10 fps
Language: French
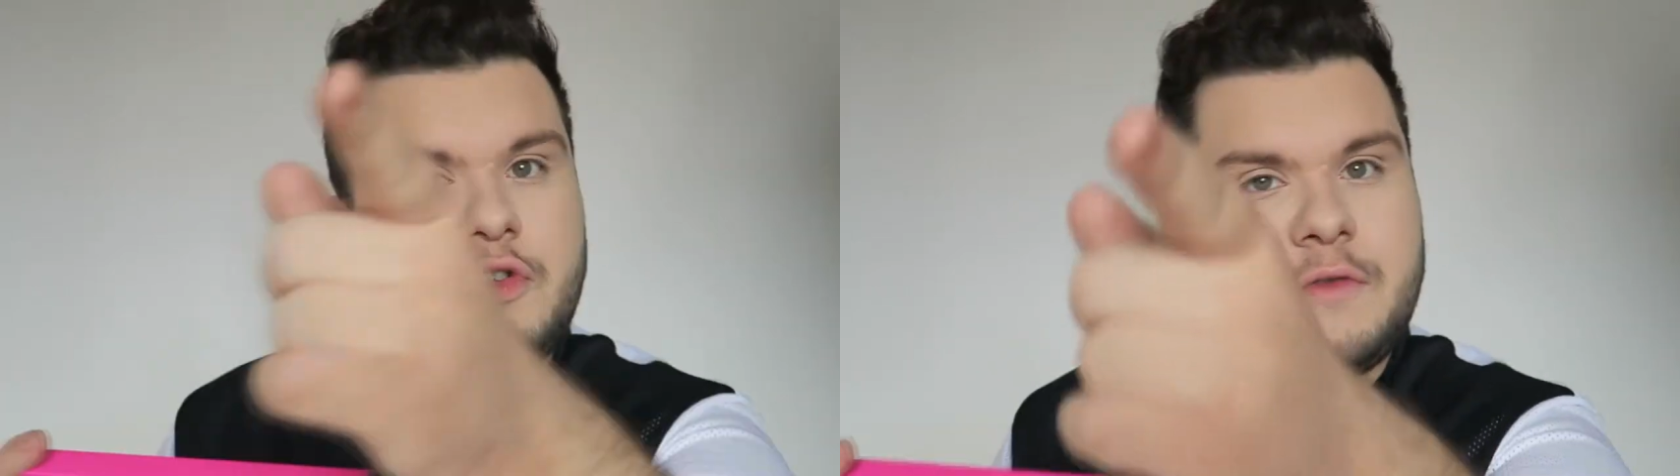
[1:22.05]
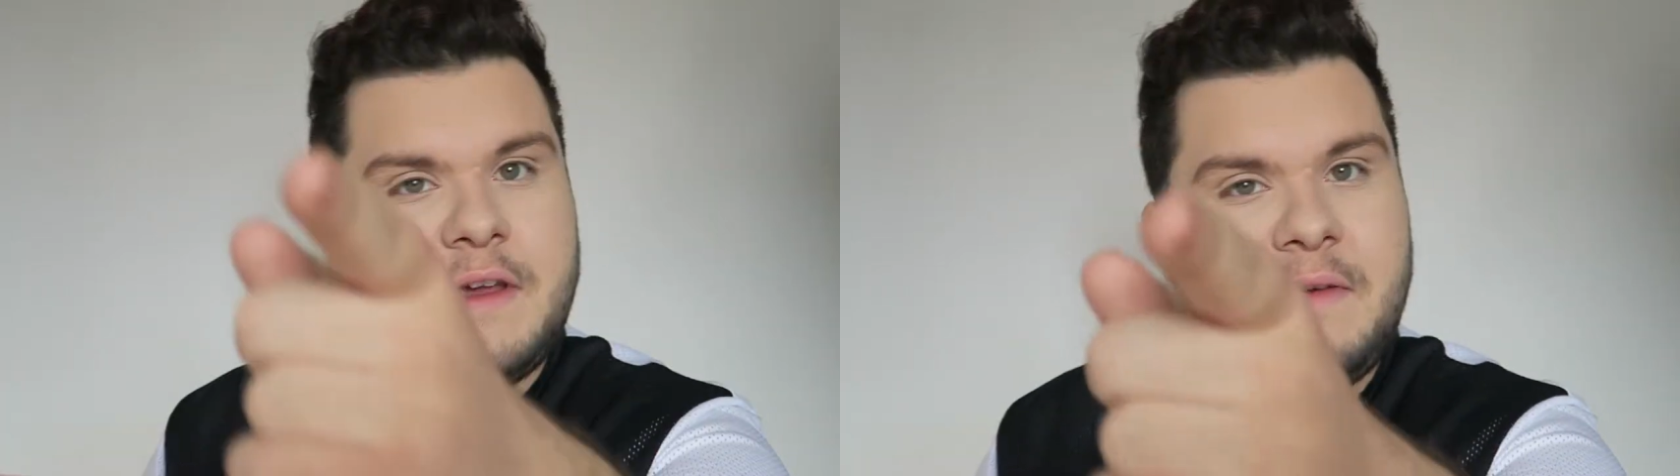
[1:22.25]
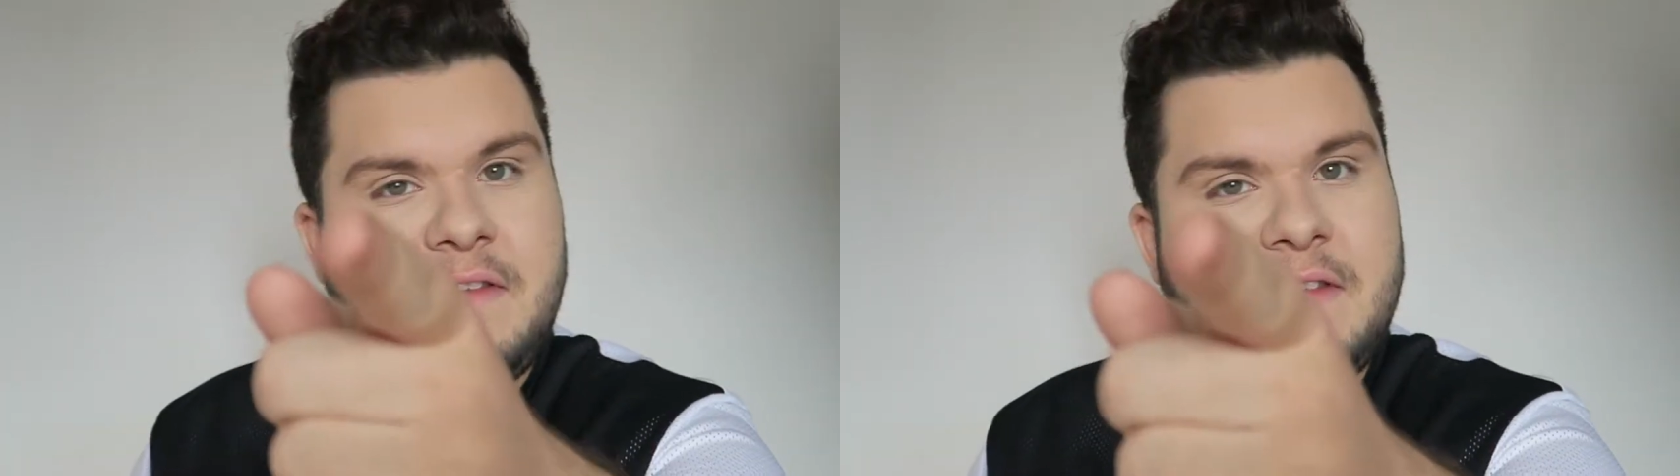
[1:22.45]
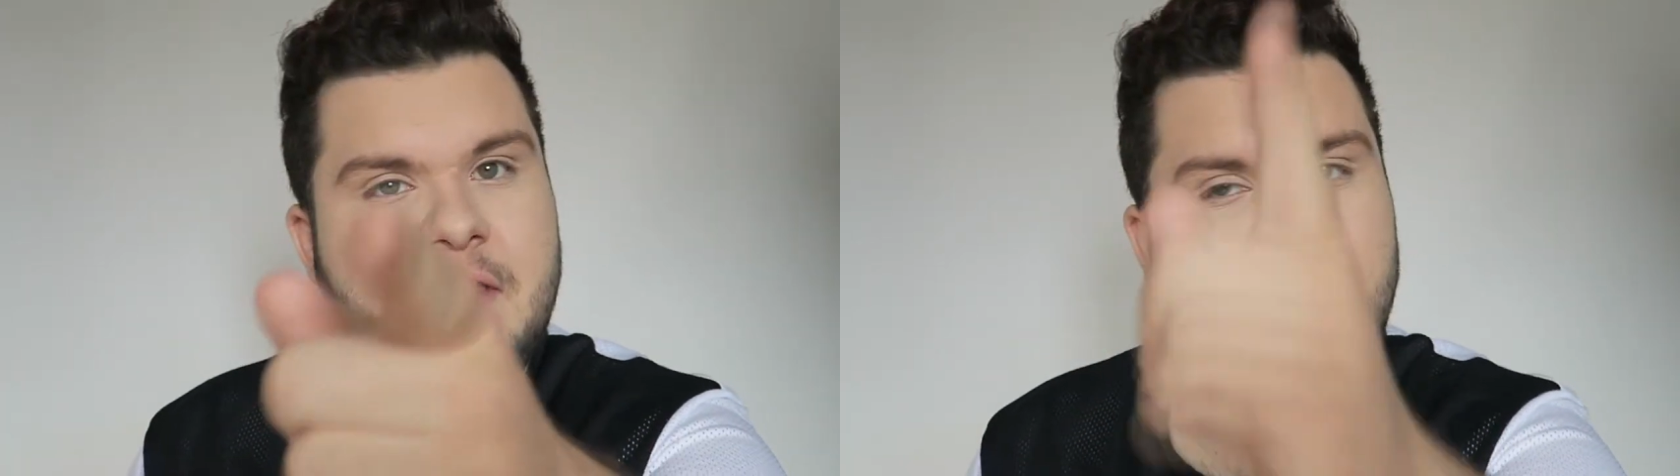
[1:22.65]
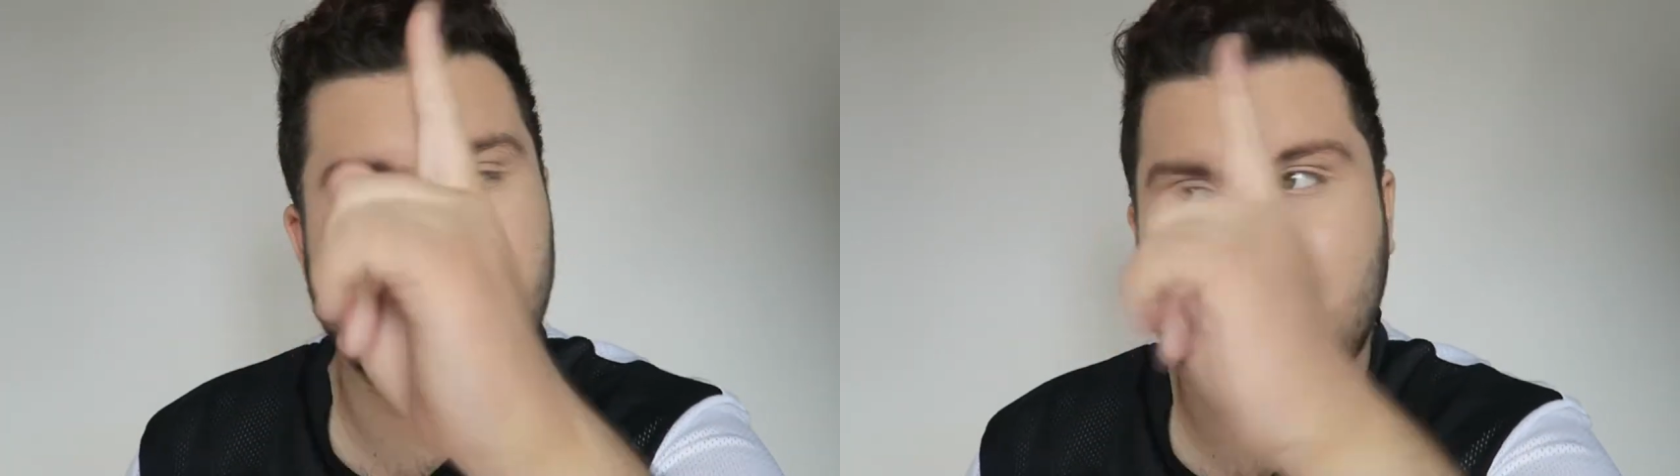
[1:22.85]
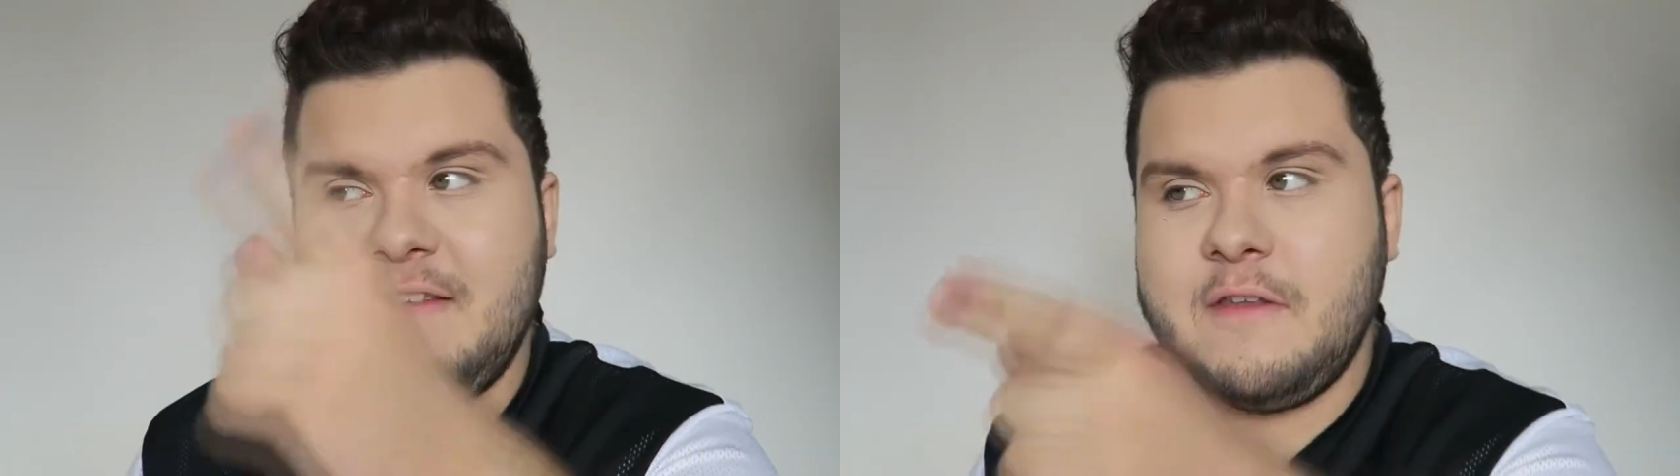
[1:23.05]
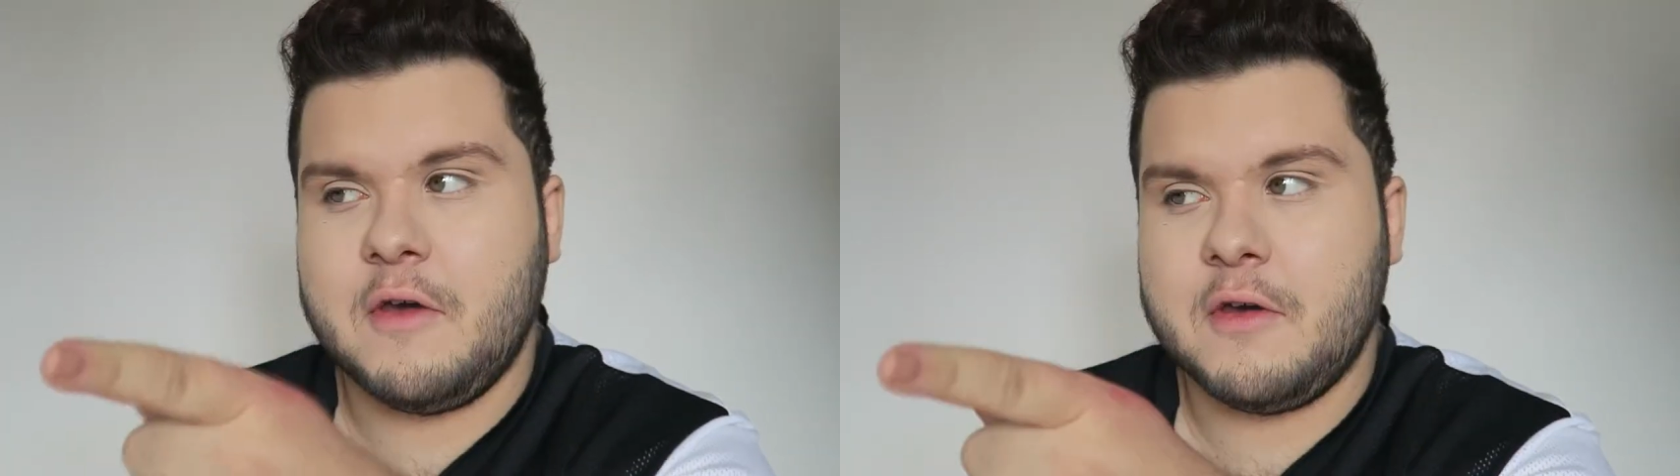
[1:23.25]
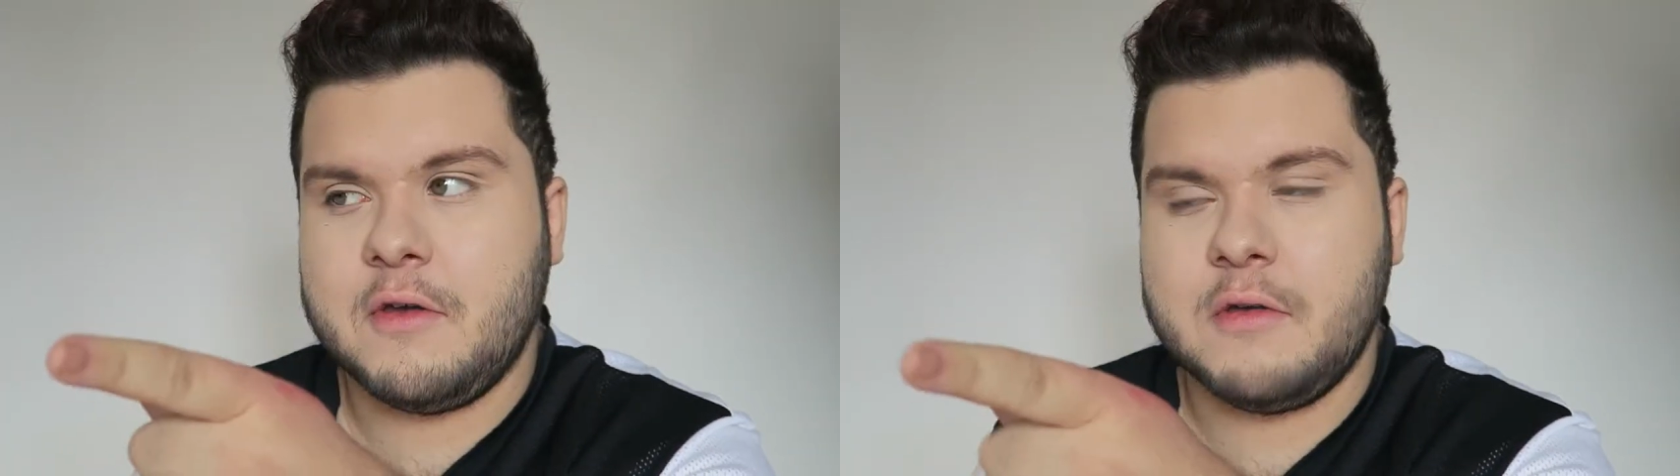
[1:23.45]
je tiens à préciser, il est
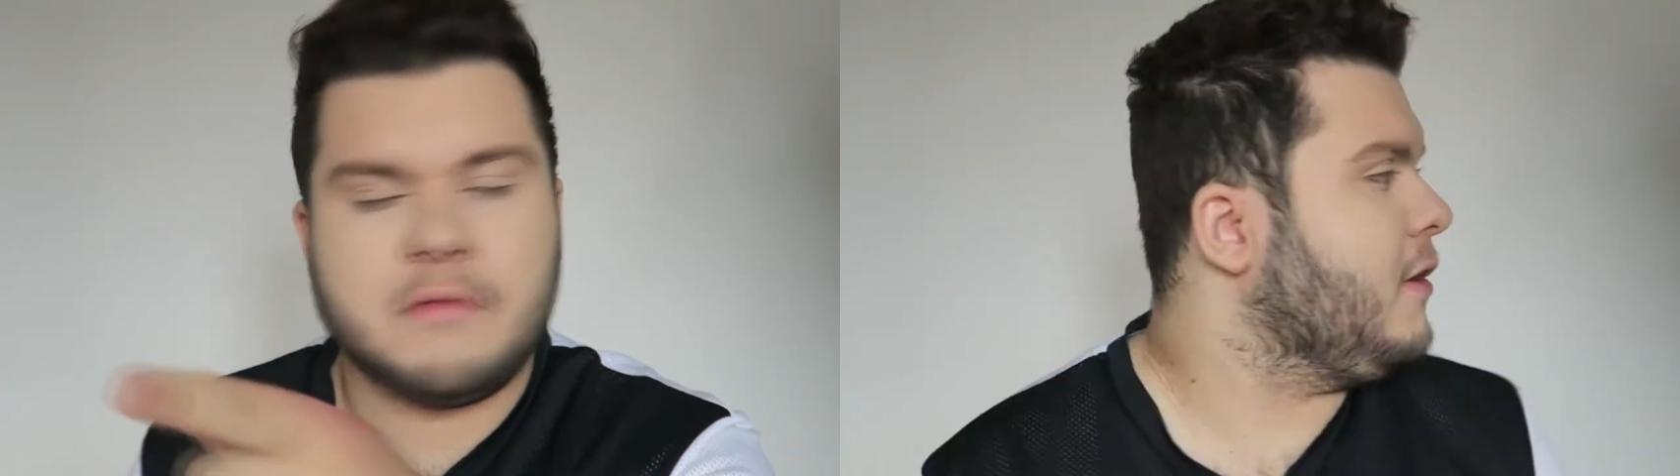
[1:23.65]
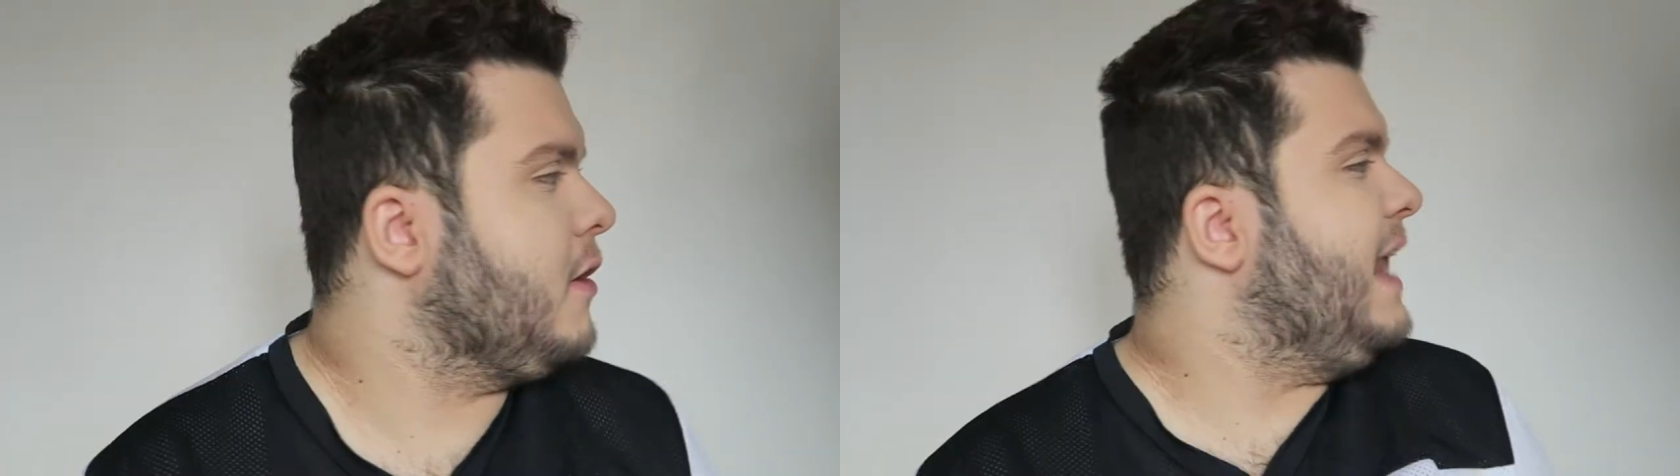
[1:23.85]
10h...